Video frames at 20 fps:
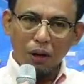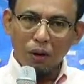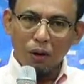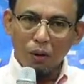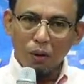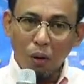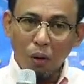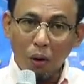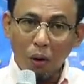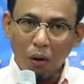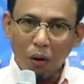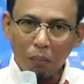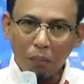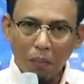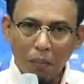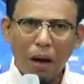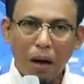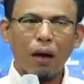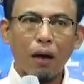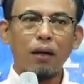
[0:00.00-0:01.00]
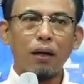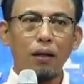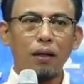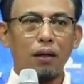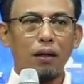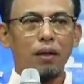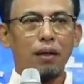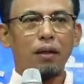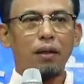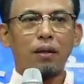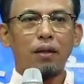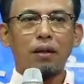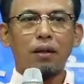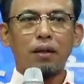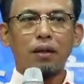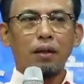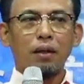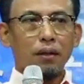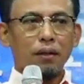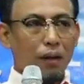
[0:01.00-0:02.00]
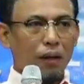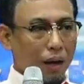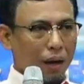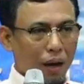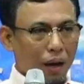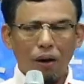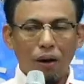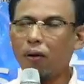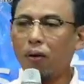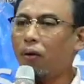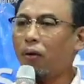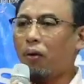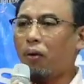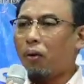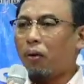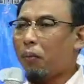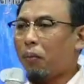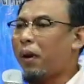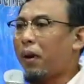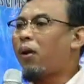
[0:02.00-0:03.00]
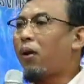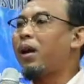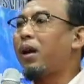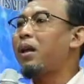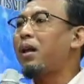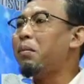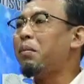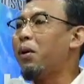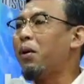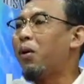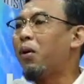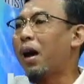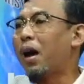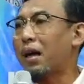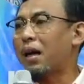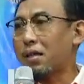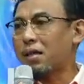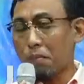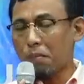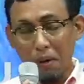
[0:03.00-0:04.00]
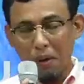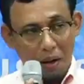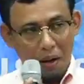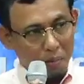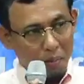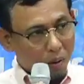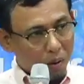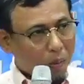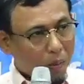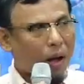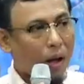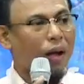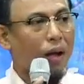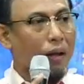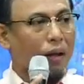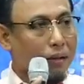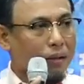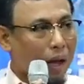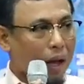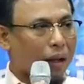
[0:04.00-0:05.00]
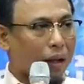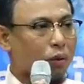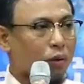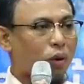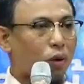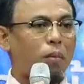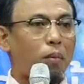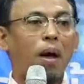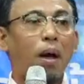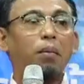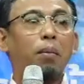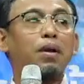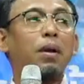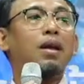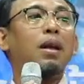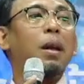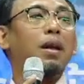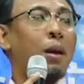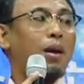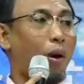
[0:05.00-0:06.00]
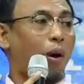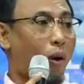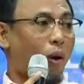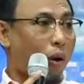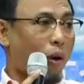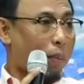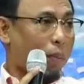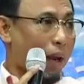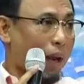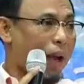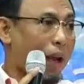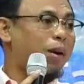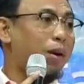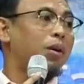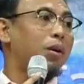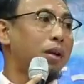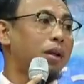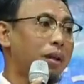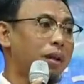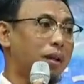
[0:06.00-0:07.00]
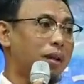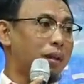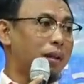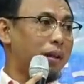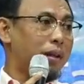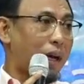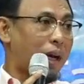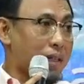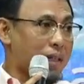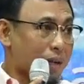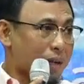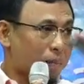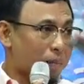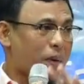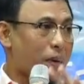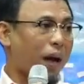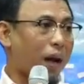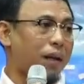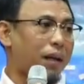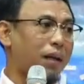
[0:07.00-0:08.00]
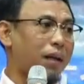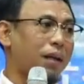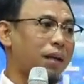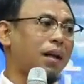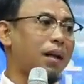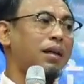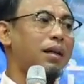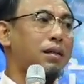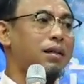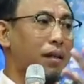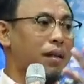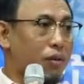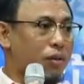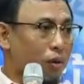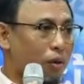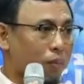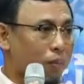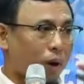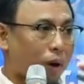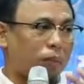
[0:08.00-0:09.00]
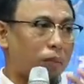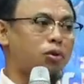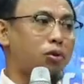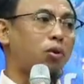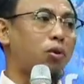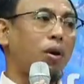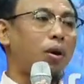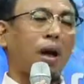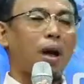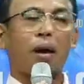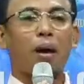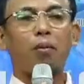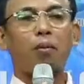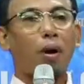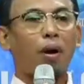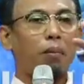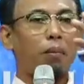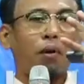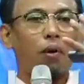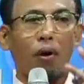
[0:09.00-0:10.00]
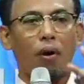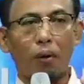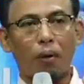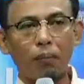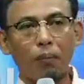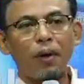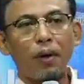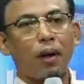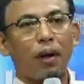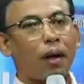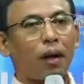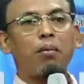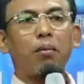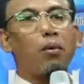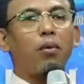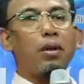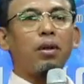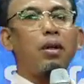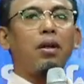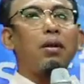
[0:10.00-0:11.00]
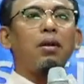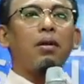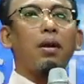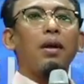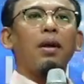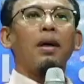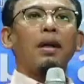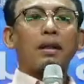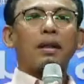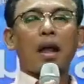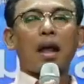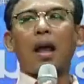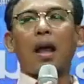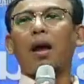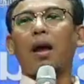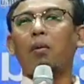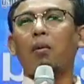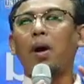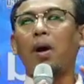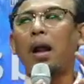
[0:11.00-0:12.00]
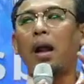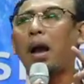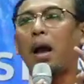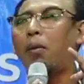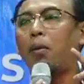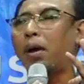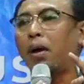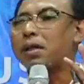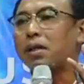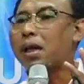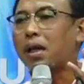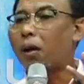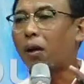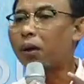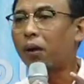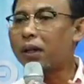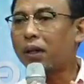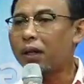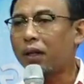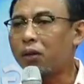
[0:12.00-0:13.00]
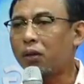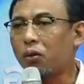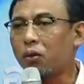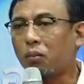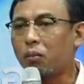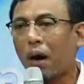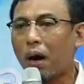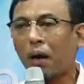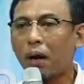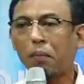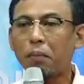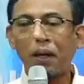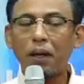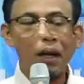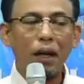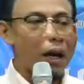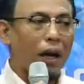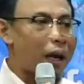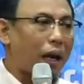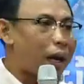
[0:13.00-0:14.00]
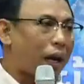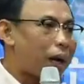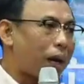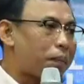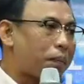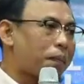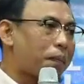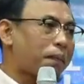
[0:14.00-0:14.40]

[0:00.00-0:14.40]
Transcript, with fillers: นหอมมากเลยแต่เขาไม่ค่อยได้มีโอกาสสัมผัสเพราะว่าแต่งตัวแบบนี้ออกไปให้คนอื่นได้สัมผัสได้เชยชมความสวยงามความหอมละมุนที่แต่เวลาวันเสาร์อาทิตย์อยู่บ้านเป็นยังไงครับ